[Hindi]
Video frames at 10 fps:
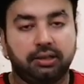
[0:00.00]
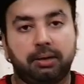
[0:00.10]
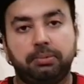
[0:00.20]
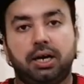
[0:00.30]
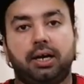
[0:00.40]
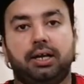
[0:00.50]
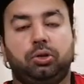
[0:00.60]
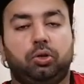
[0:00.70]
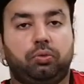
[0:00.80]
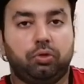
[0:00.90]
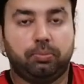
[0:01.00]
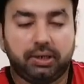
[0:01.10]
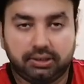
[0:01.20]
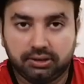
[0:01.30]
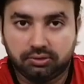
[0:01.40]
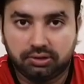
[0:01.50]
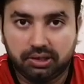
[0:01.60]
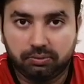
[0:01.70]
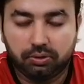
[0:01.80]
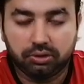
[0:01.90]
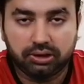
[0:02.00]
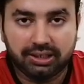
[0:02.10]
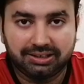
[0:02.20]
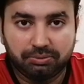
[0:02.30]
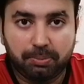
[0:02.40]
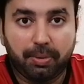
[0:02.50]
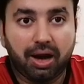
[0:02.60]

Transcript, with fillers: तब जाके तो वो बर्तन जो से वो जरासीम से